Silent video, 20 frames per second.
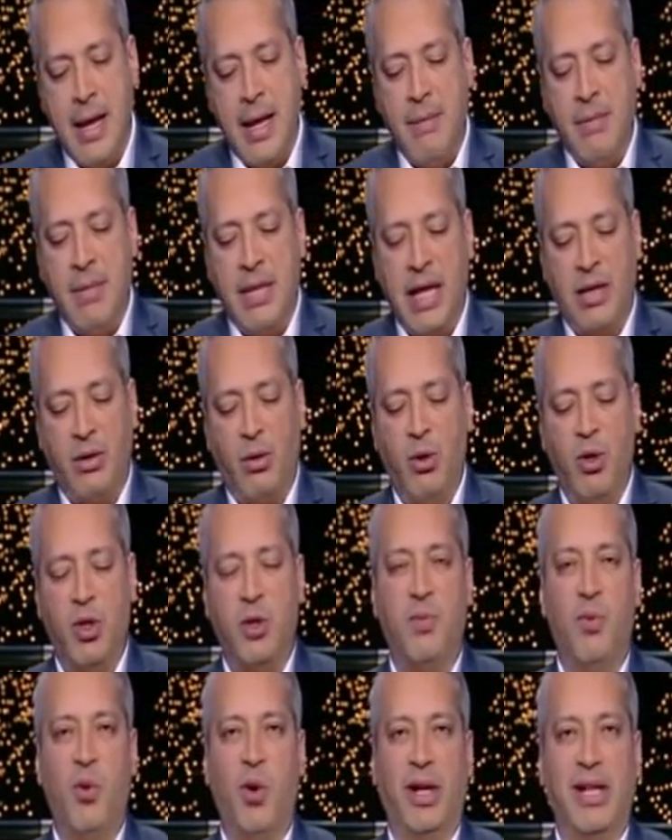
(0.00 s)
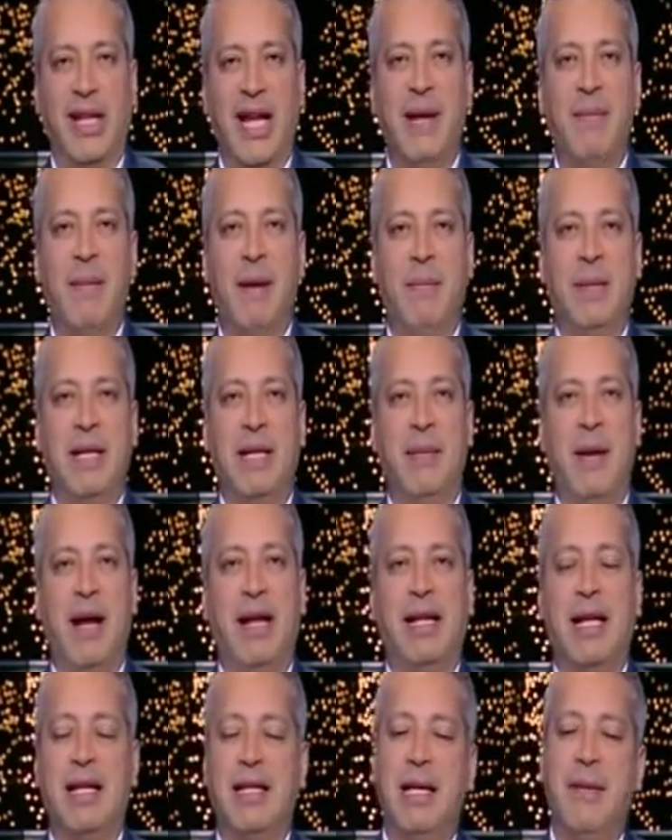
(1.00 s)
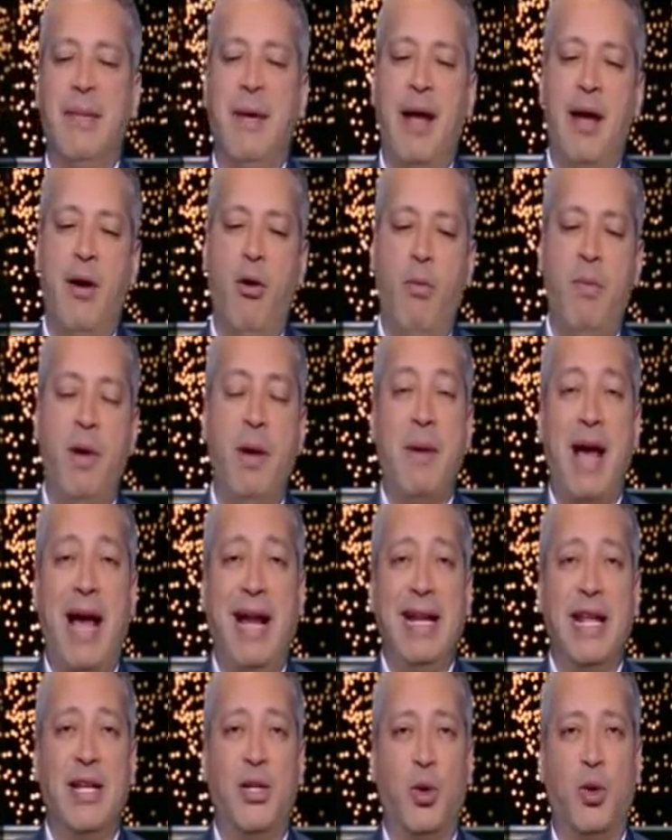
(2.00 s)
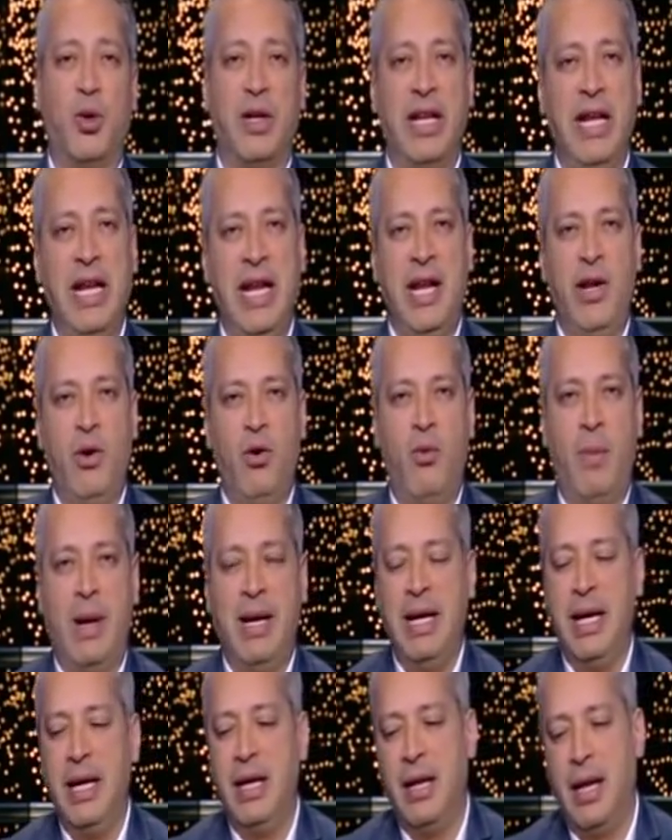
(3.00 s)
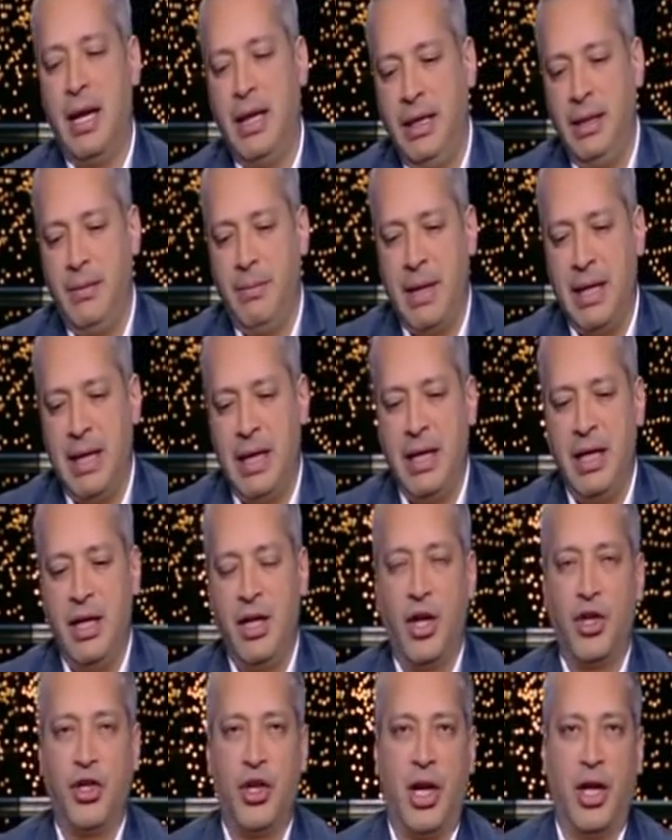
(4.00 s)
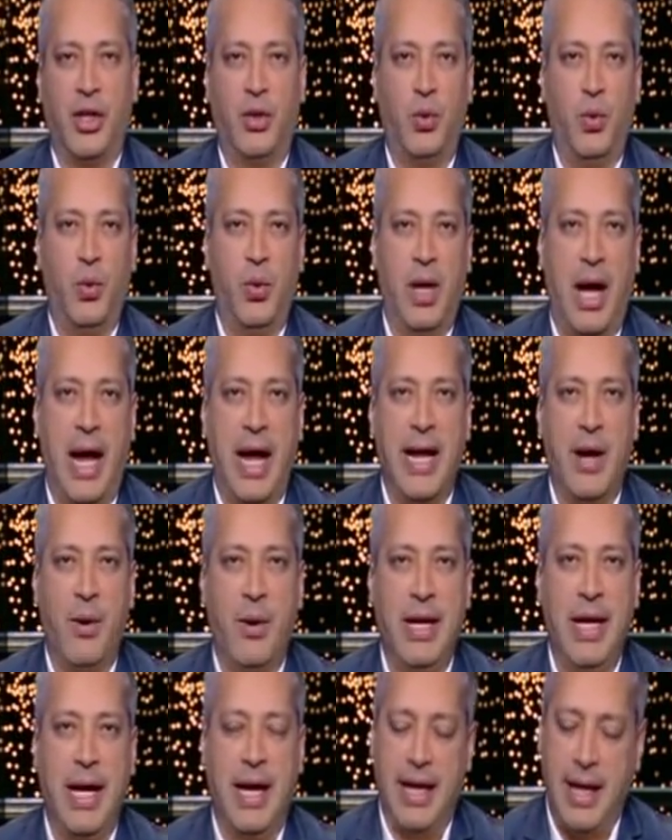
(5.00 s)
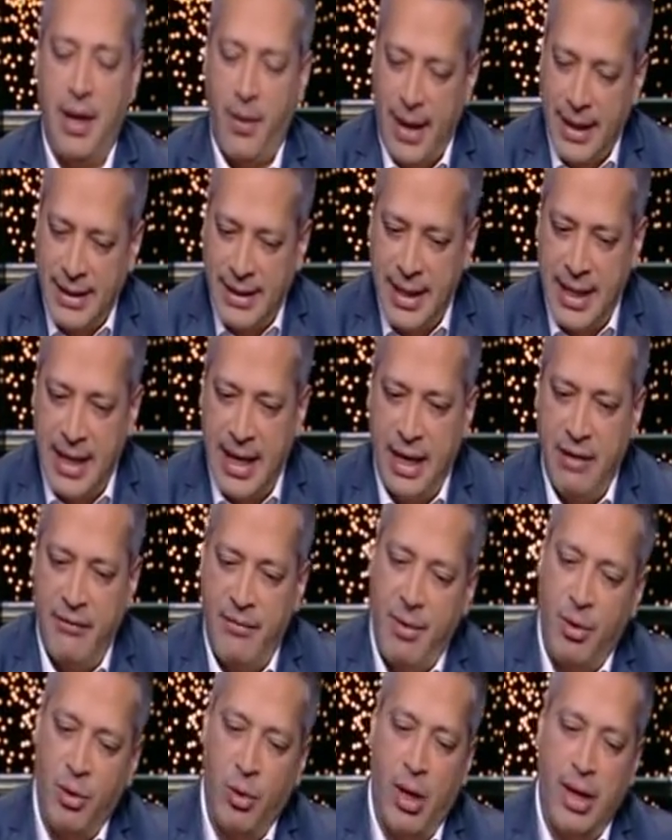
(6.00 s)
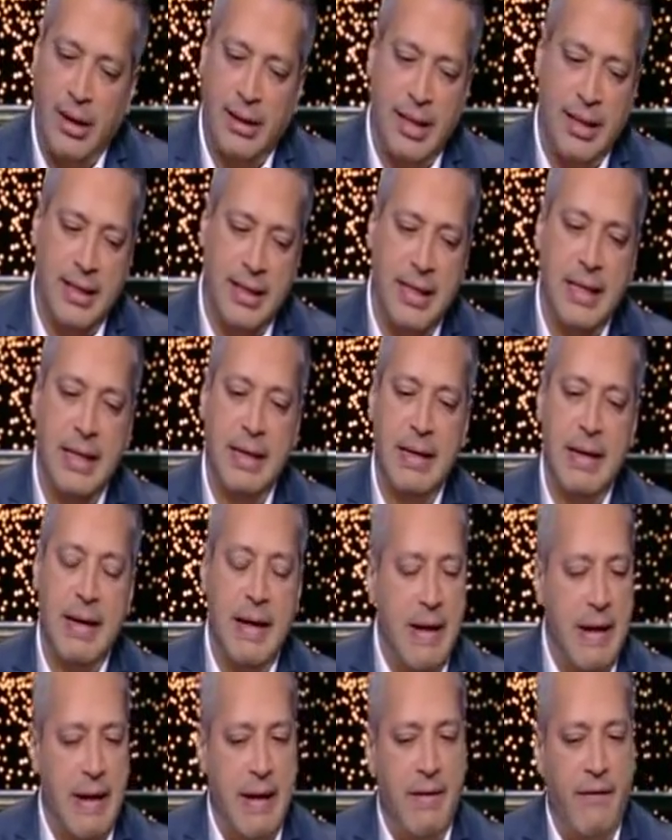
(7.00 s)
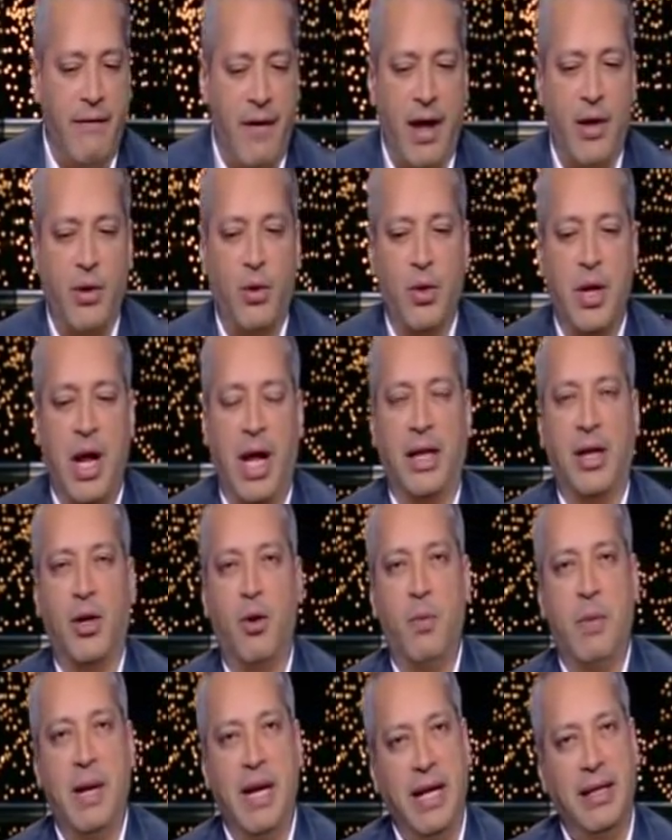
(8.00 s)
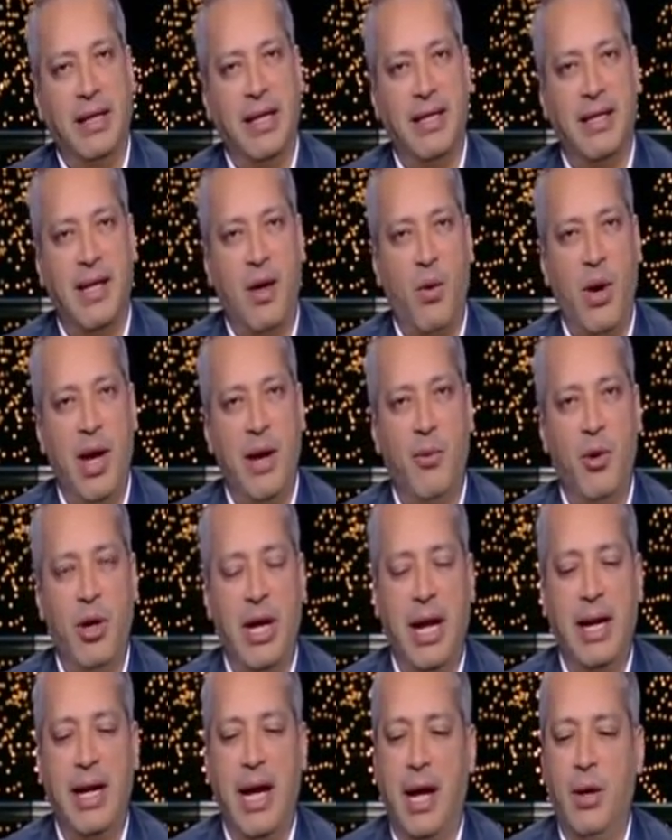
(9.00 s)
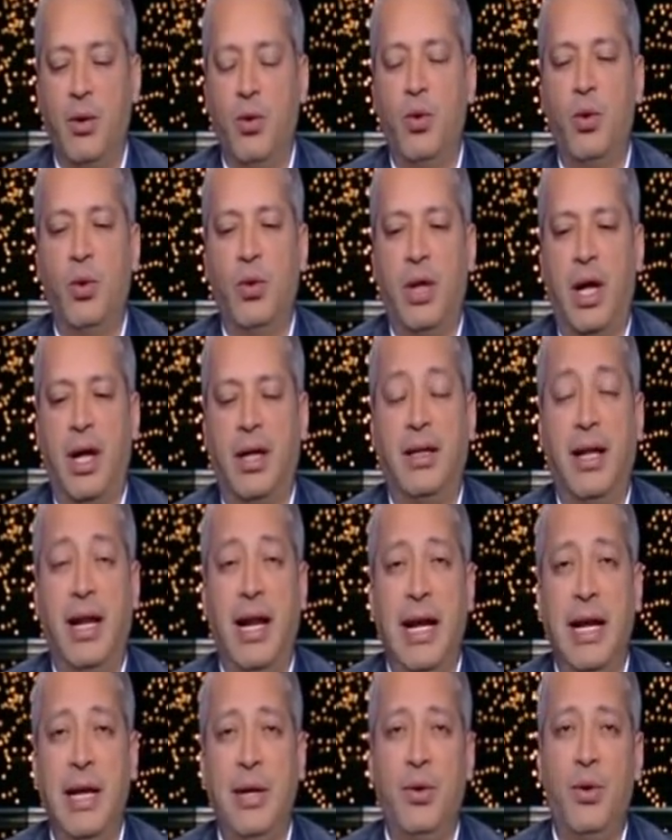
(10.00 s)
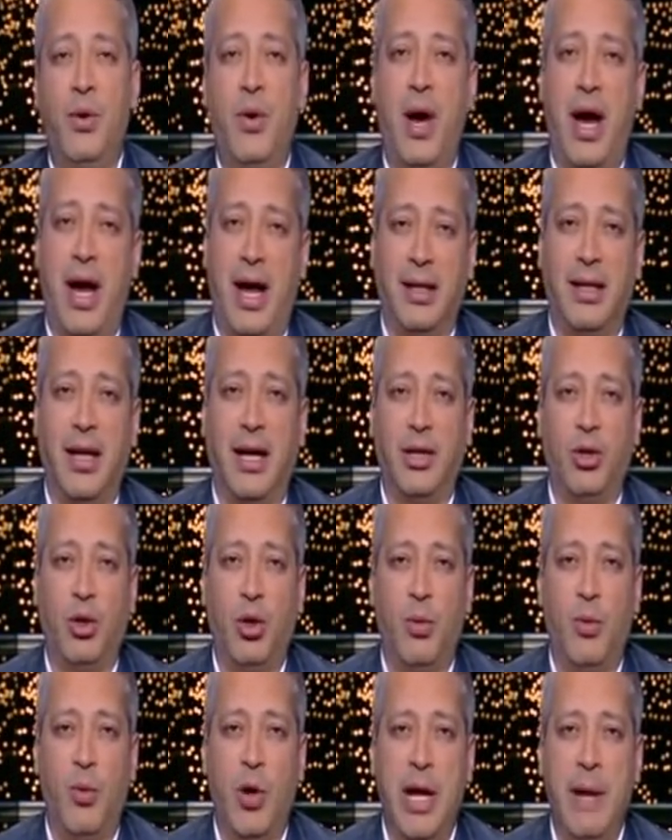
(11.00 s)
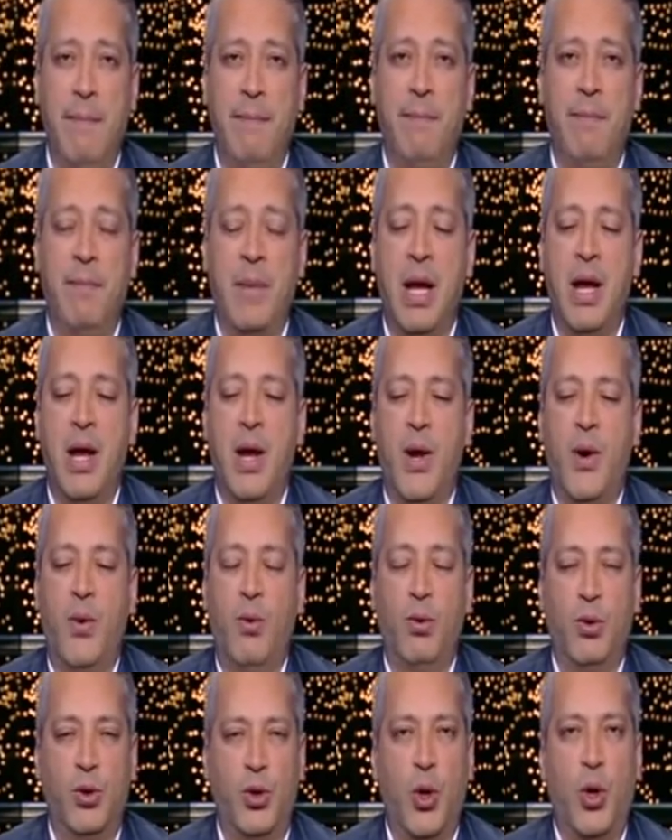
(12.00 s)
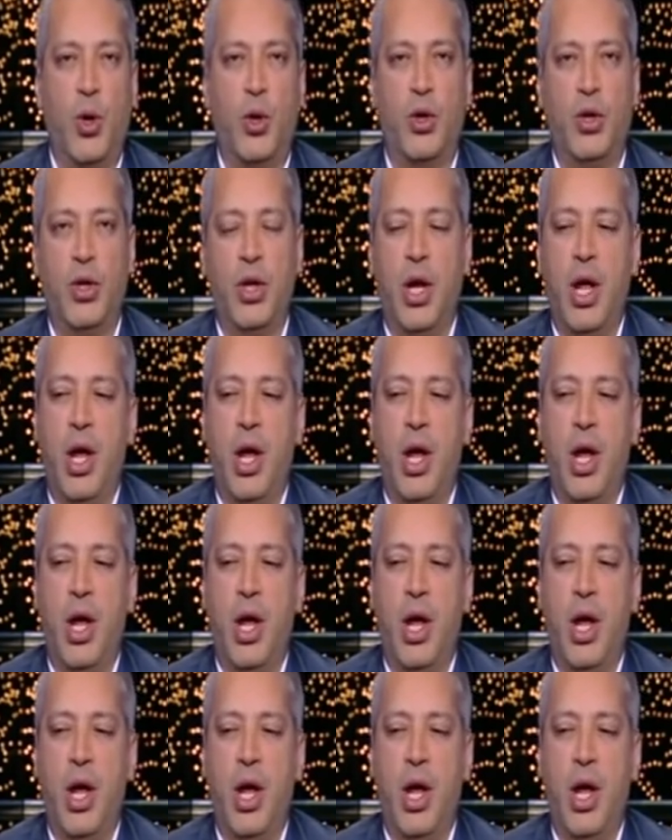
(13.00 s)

بداية الأسبوع دايما بتبقى دسمة وبنبقى احنا سخنين ومليانين مليانين نشاط وحيوية كده وعايزين نتكلم في موضوعات كتير فأرجو إن حضراتكم كده تستوعبوا اللي احنا هنقوله النهاردة لأنه أعتقد إنه مهم وسخن